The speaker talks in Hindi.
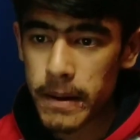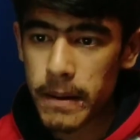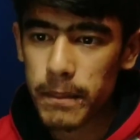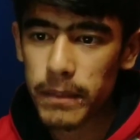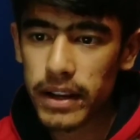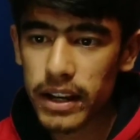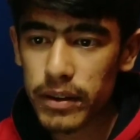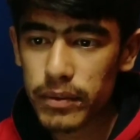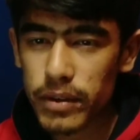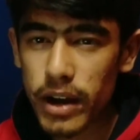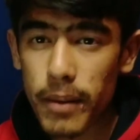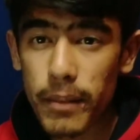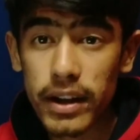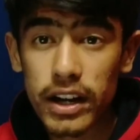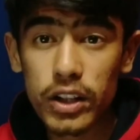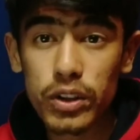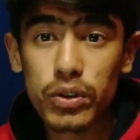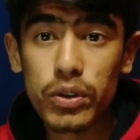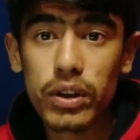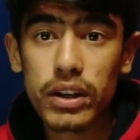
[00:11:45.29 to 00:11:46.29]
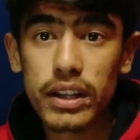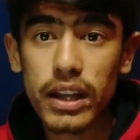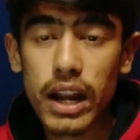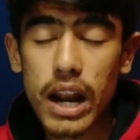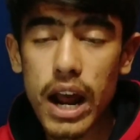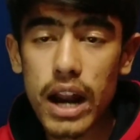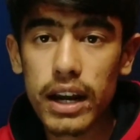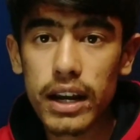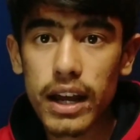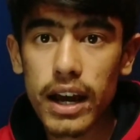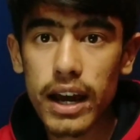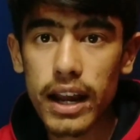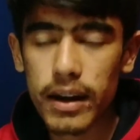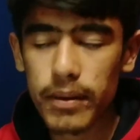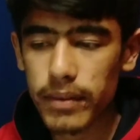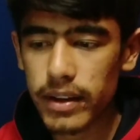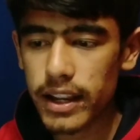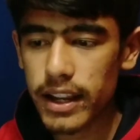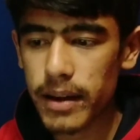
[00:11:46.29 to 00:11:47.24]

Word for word: मतलब हमारा 2018 में